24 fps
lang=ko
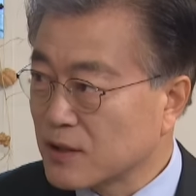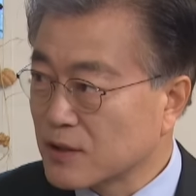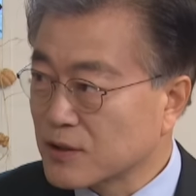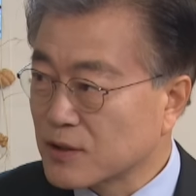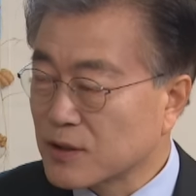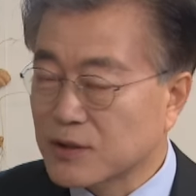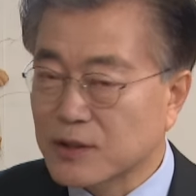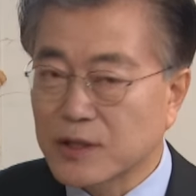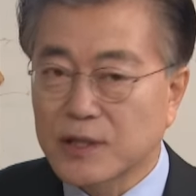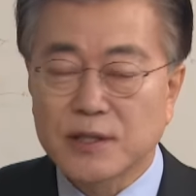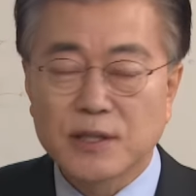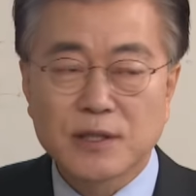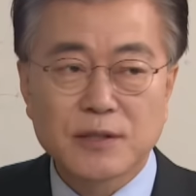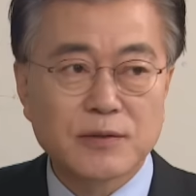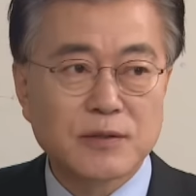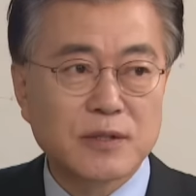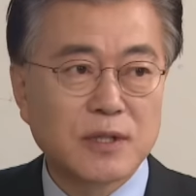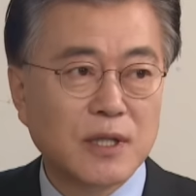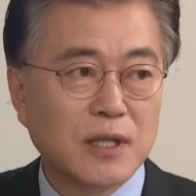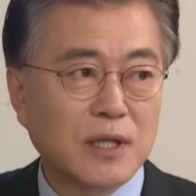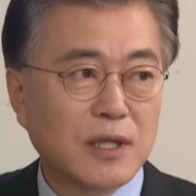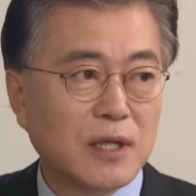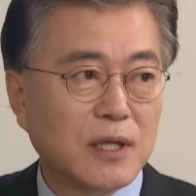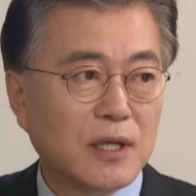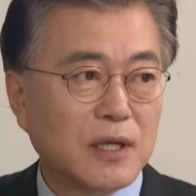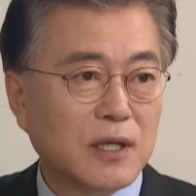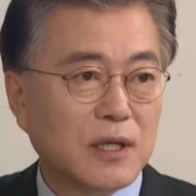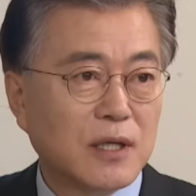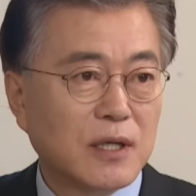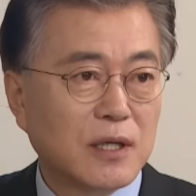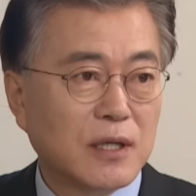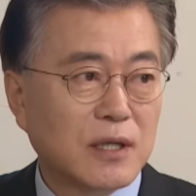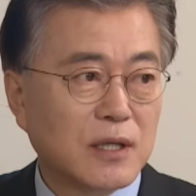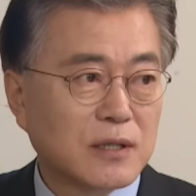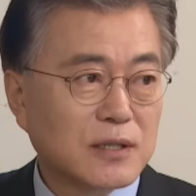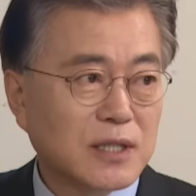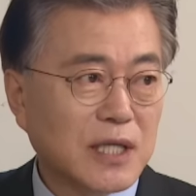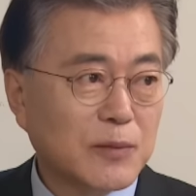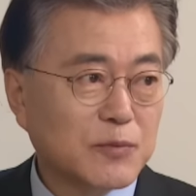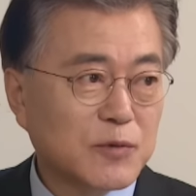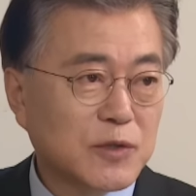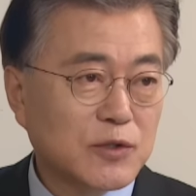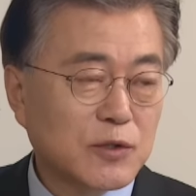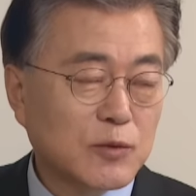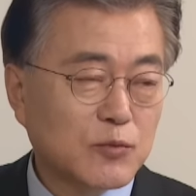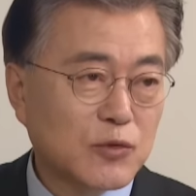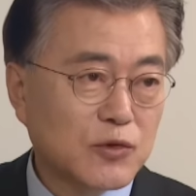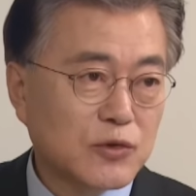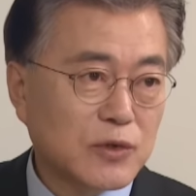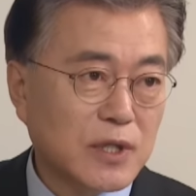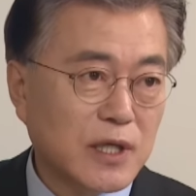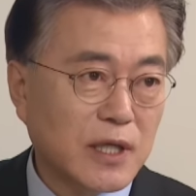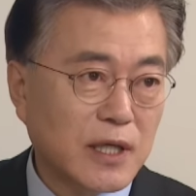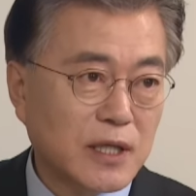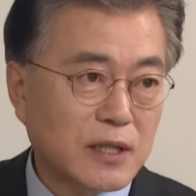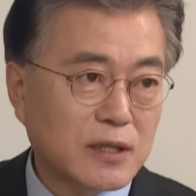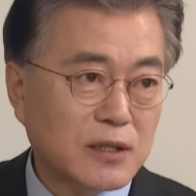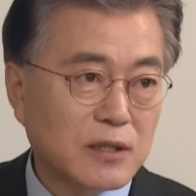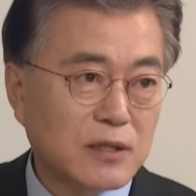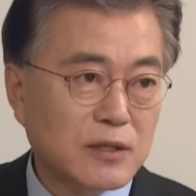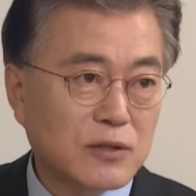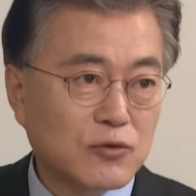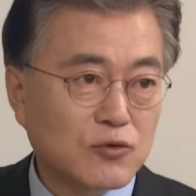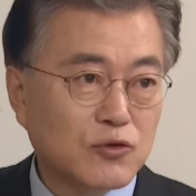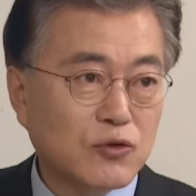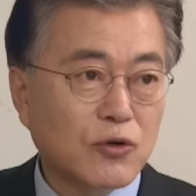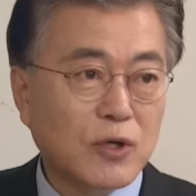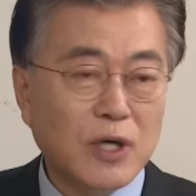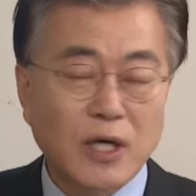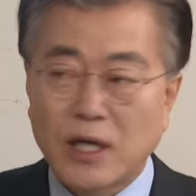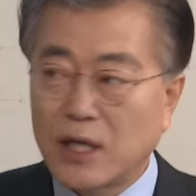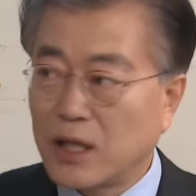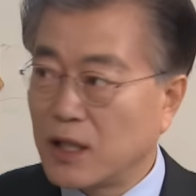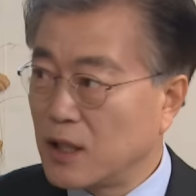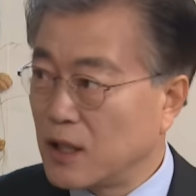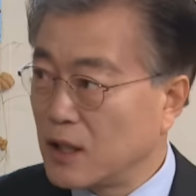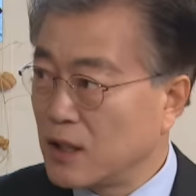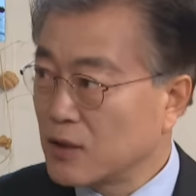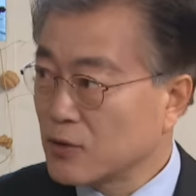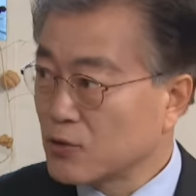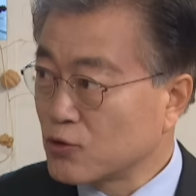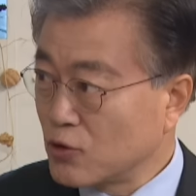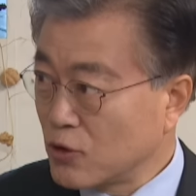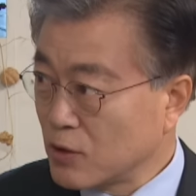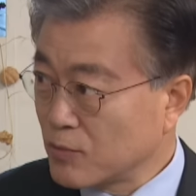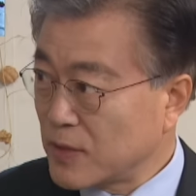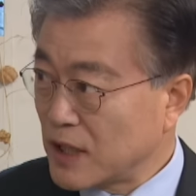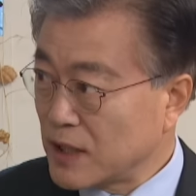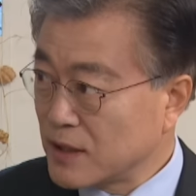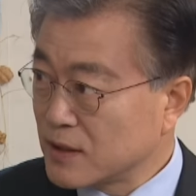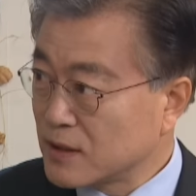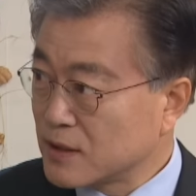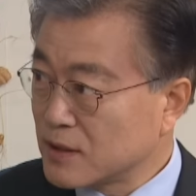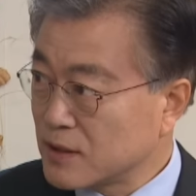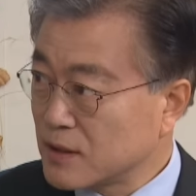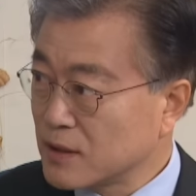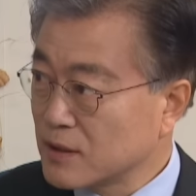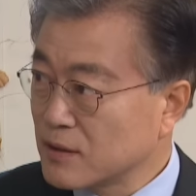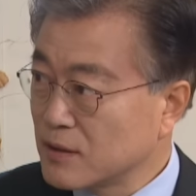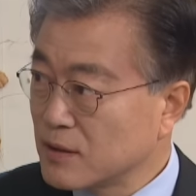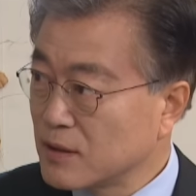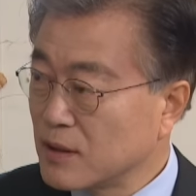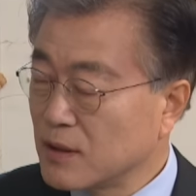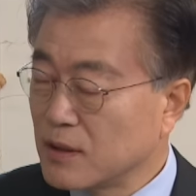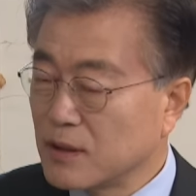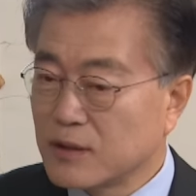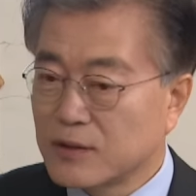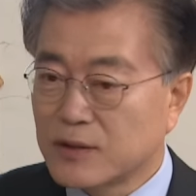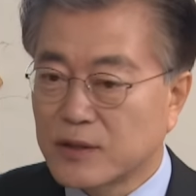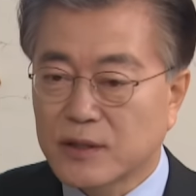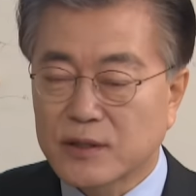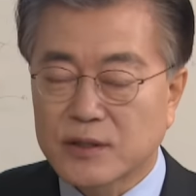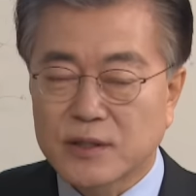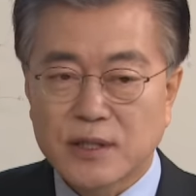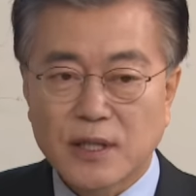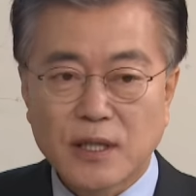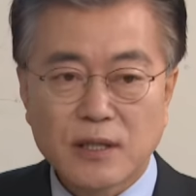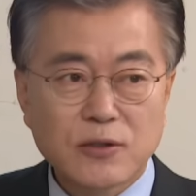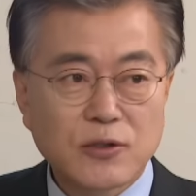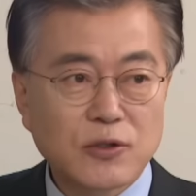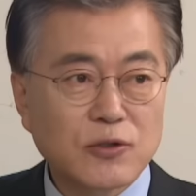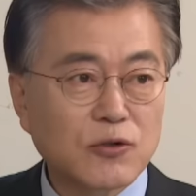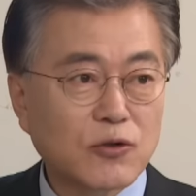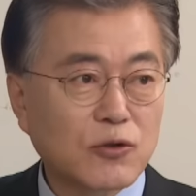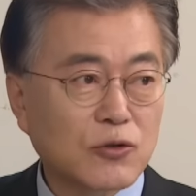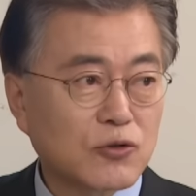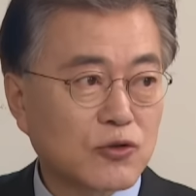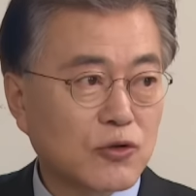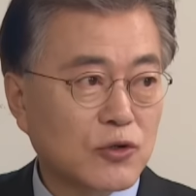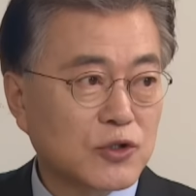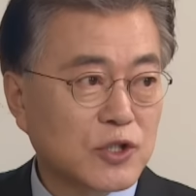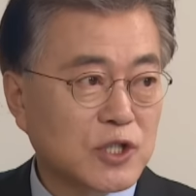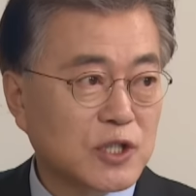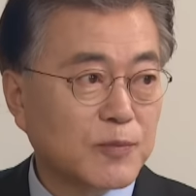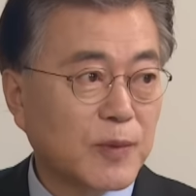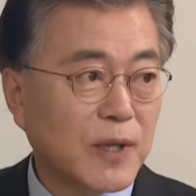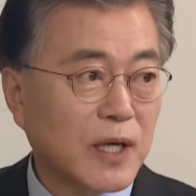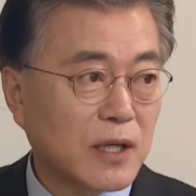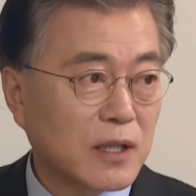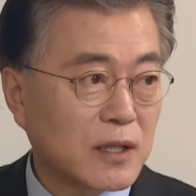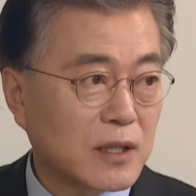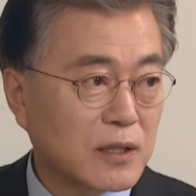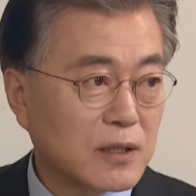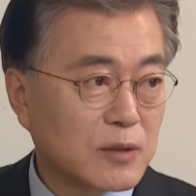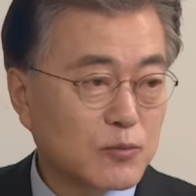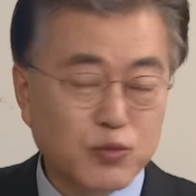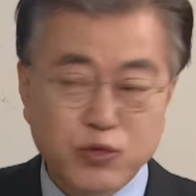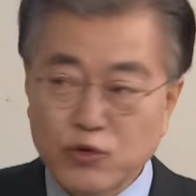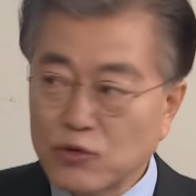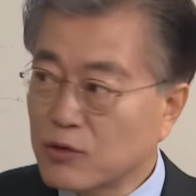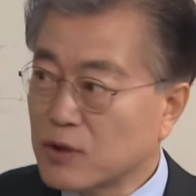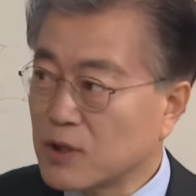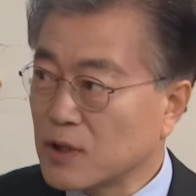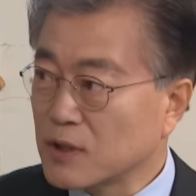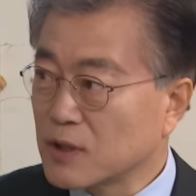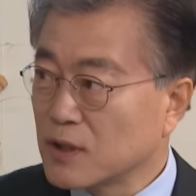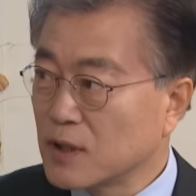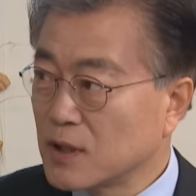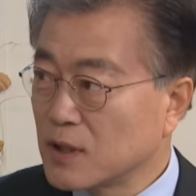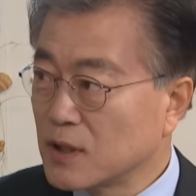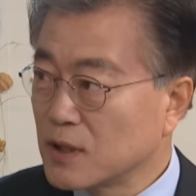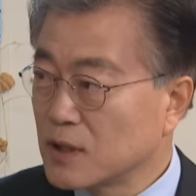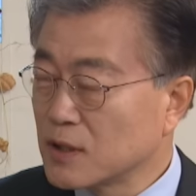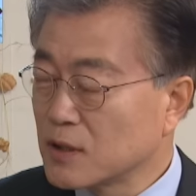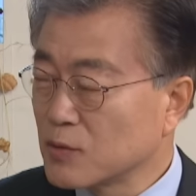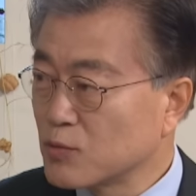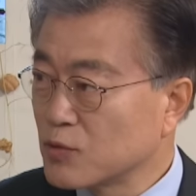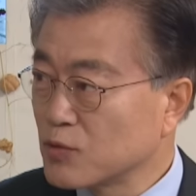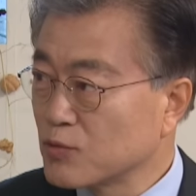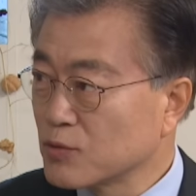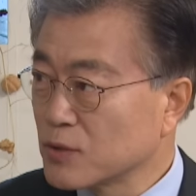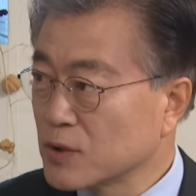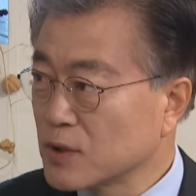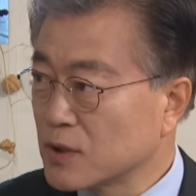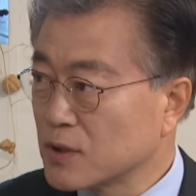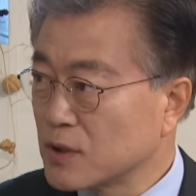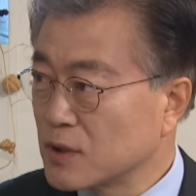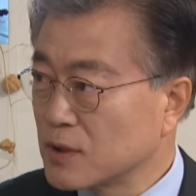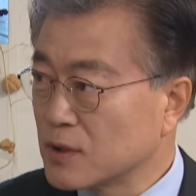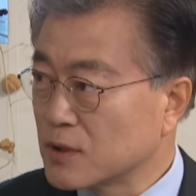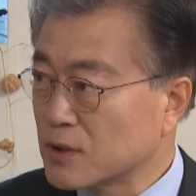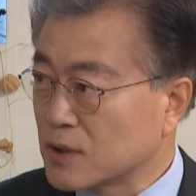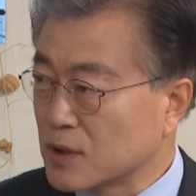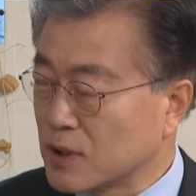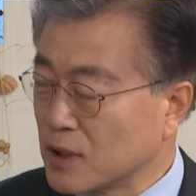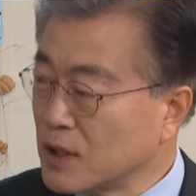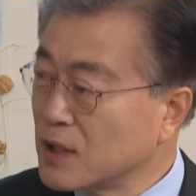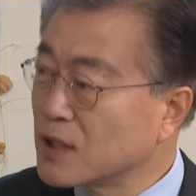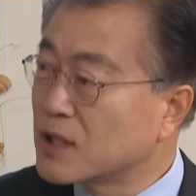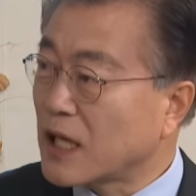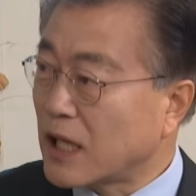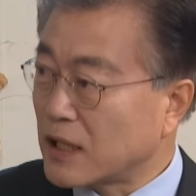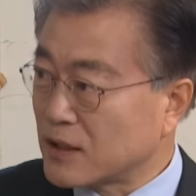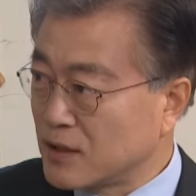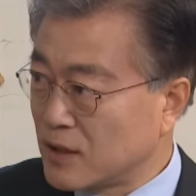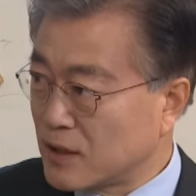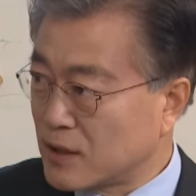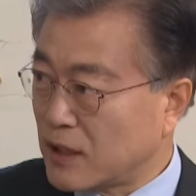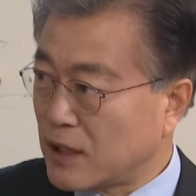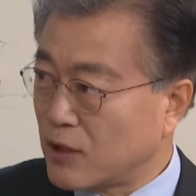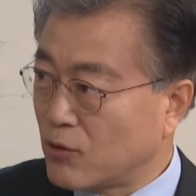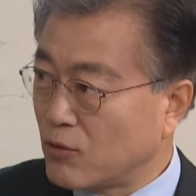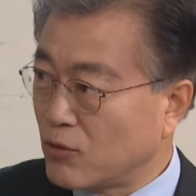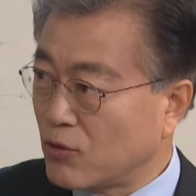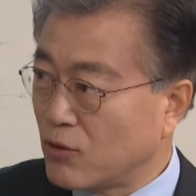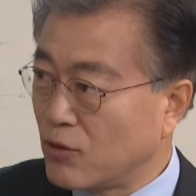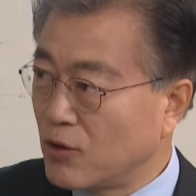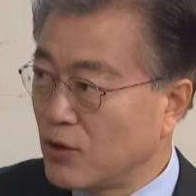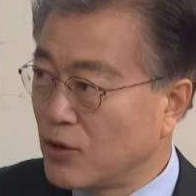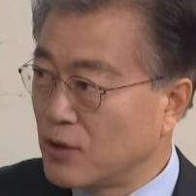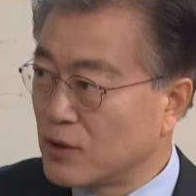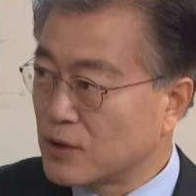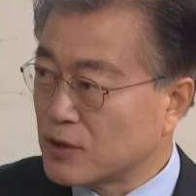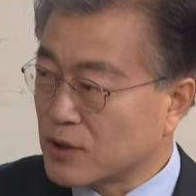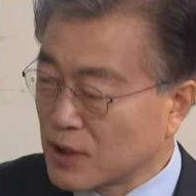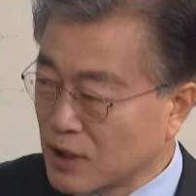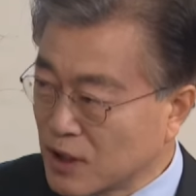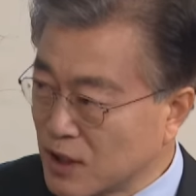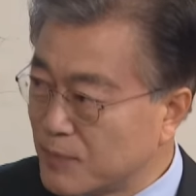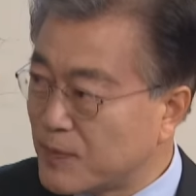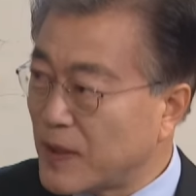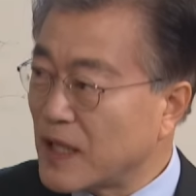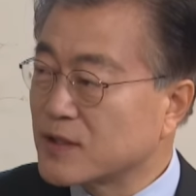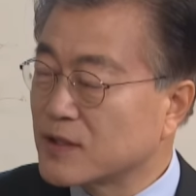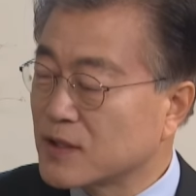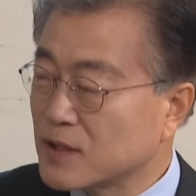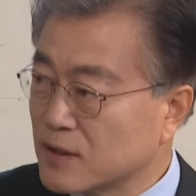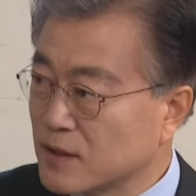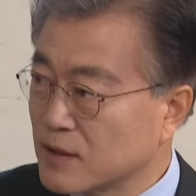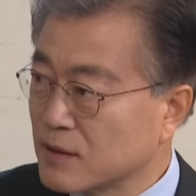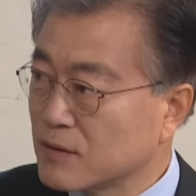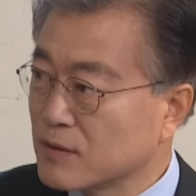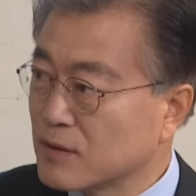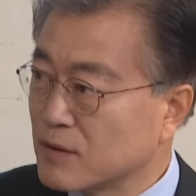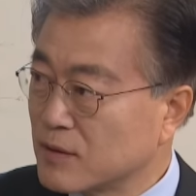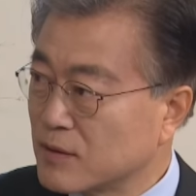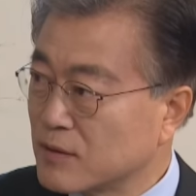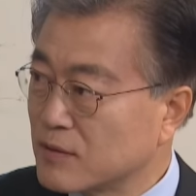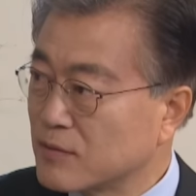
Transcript: 그래서 저는 참여정부 때 했던 국가균형발전 정책, 그리고 또 지방 분권 이런 부분들을 더 강력하고 더 발전된